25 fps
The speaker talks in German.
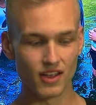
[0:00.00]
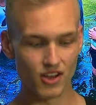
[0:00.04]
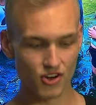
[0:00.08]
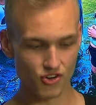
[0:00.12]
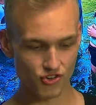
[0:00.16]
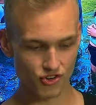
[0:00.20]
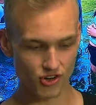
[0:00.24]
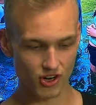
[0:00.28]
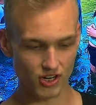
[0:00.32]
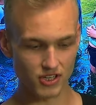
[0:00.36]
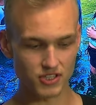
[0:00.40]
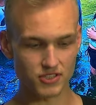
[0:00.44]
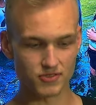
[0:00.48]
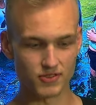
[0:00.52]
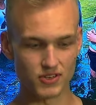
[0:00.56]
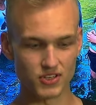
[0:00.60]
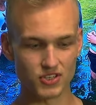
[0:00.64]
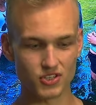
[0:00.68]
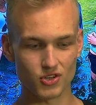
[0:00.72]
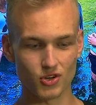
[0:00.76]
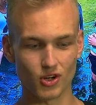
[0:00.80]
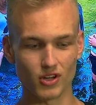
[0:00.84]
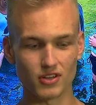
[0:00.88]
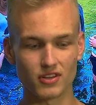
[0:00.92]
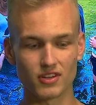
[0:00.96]
schaut,
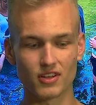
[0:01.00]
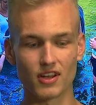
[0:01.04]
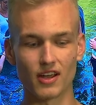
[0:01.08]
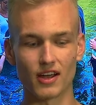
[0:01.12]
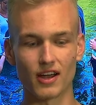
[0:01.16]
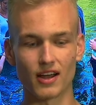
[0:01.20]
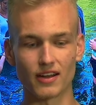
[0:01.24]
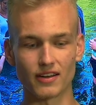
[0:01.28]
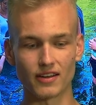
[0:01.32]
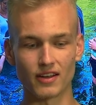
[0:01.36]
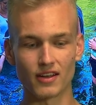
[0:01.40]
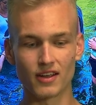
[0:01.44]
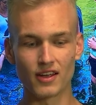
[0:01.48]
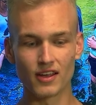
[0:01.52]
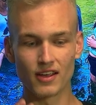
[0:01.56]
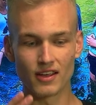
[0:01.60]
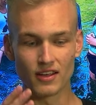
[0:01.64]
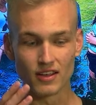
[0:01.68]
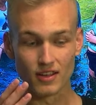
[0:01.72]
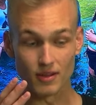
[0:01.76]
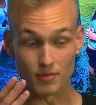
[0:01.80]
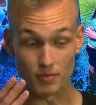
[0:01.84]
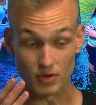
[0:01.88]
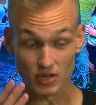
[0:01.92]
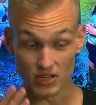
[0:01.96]
was Gott gerade
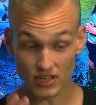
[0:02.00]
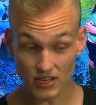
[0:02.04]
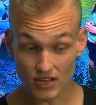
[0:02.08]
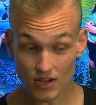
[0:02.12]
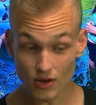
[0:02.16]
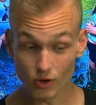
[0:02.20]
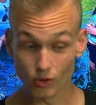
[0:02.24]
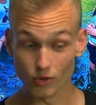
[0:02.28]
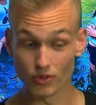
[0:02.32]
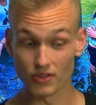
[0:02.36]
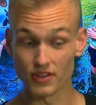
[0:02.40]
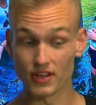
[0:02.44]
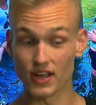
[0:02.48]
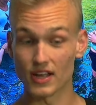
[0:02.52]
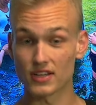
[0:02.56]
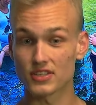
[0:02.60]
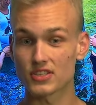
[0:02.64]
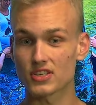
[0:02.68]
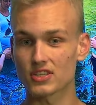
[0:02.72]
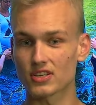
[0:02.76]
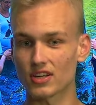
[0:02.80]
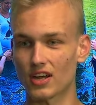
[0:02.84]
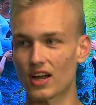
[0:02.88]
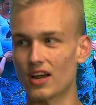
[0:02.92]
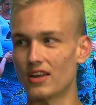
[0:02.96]
im Hier und
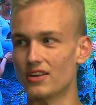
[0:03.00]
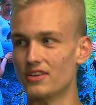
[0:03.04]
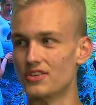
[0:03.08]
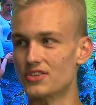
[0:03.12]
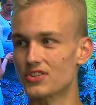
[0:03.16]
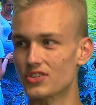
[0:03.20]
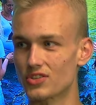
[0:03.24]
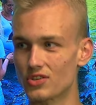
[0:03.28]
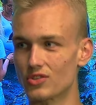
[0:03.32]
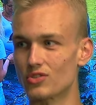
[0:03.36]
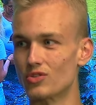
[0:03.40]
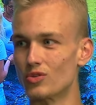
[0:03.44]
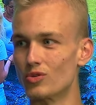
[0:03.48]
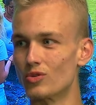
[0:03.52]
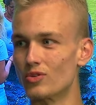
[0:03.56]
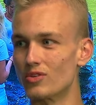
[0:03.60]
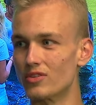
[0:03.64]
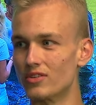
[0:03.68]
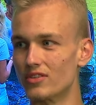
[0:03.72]
Jetzt dran ist zu tun.